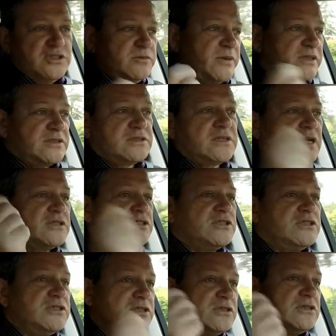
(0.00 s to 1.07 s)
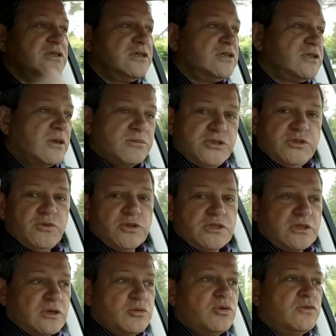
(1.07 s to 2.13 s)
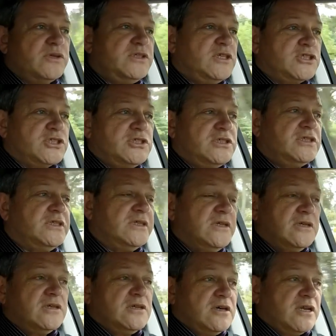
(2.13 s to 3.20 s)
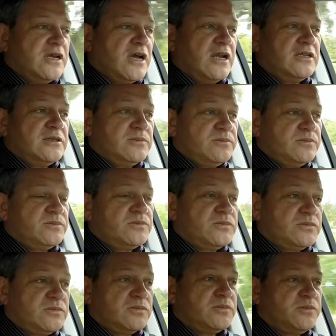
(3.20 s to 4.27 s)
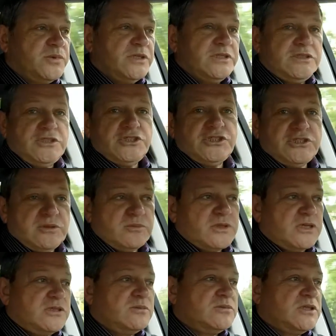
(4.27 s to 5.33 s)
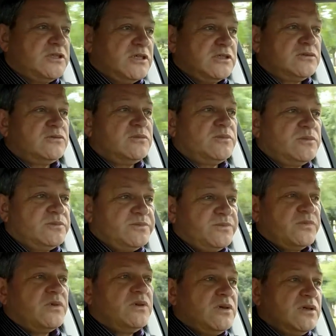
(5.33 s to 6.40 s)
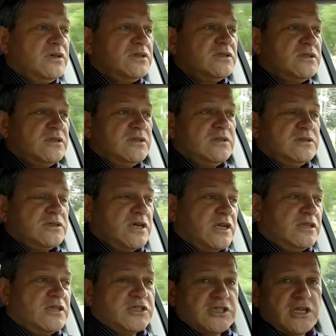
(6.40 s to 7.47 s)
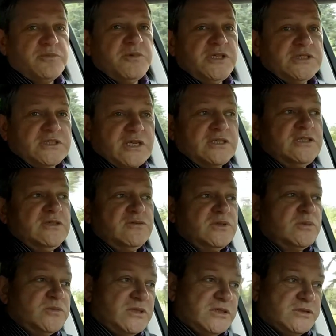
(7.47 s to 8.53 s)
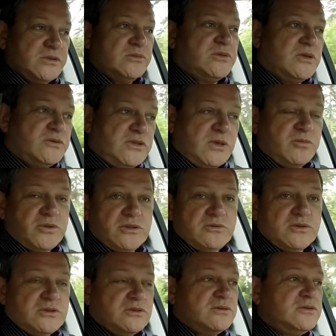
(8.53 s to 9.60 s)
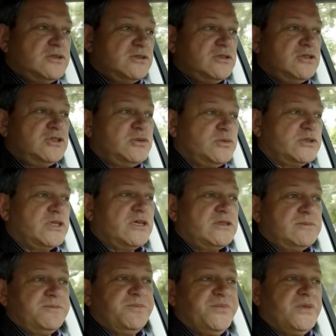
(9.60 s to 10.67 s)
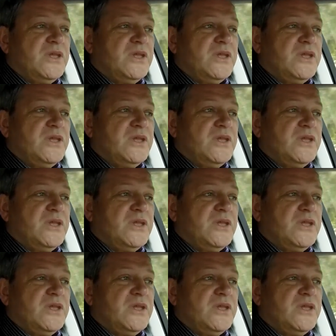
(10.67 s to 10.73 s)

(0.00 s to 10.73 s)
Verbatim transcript: демонстрацией там чего-то такого, нежели реальным политическим каким-то действием. Скорее даже административным действием. Да, не было вот ничего за этим.